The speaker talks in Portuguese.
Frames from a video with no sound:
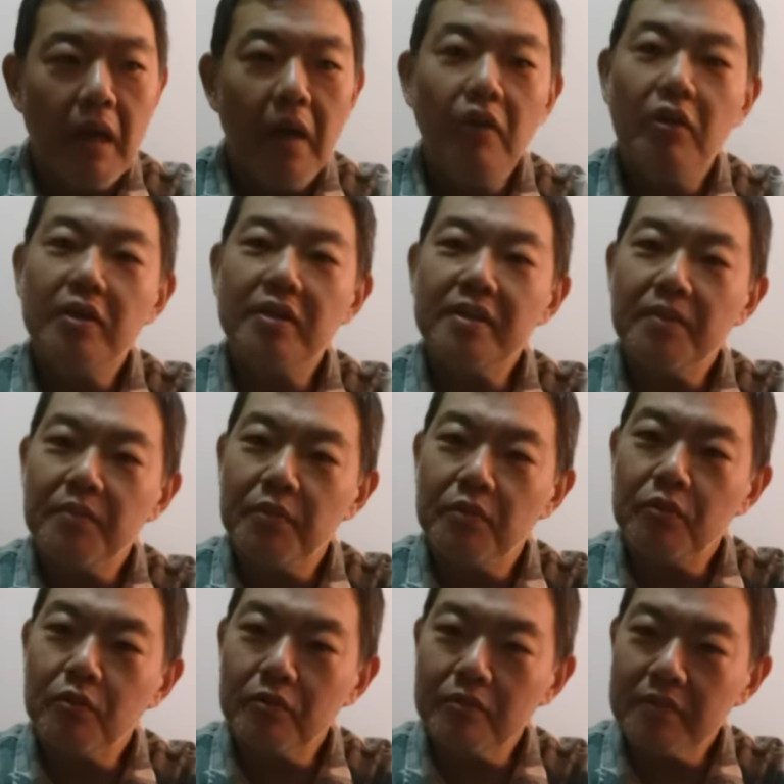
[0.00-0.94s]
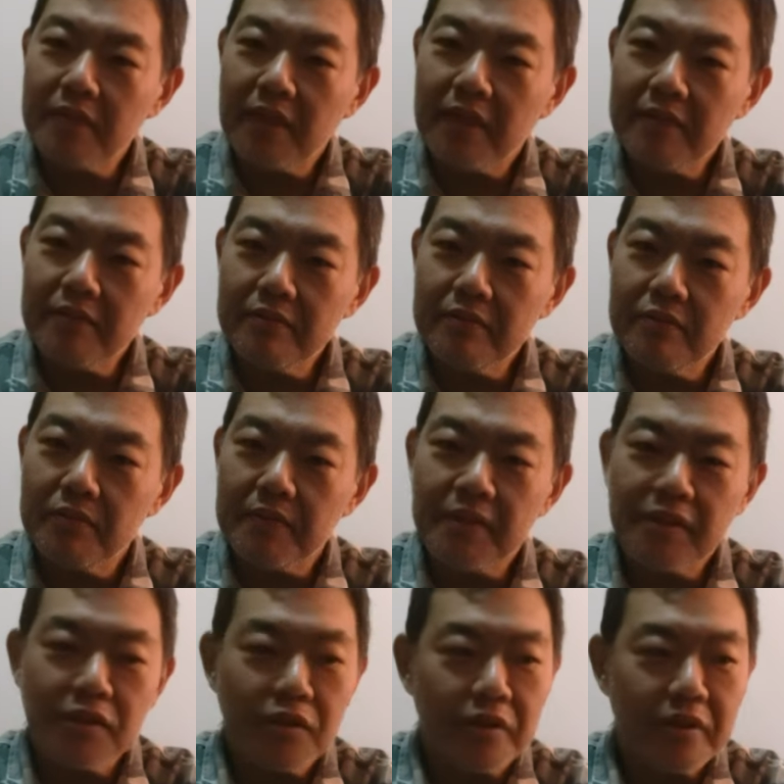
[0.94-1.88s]
Aí eu recebi um contato de uma
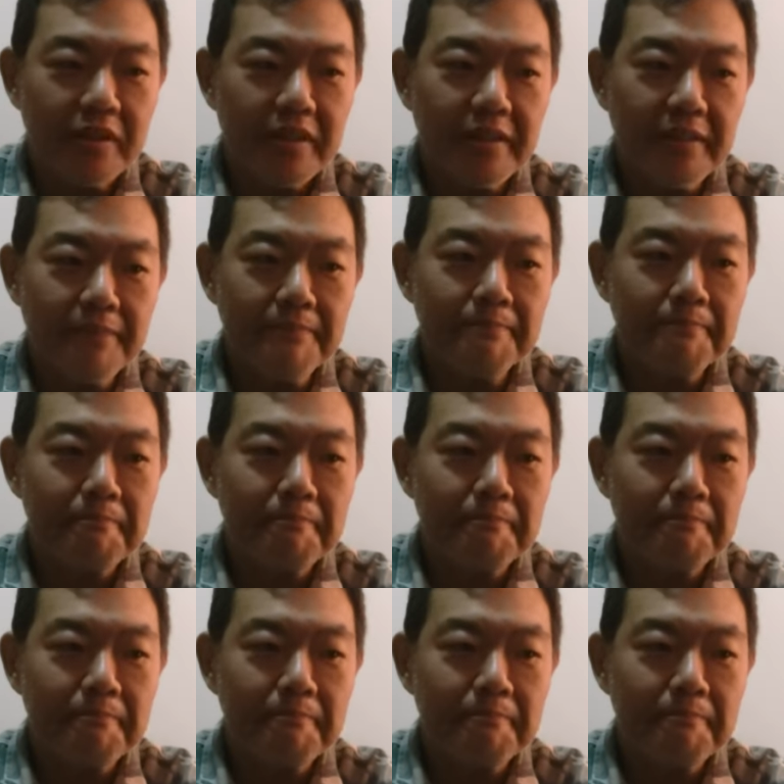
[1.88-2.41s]
senhorinha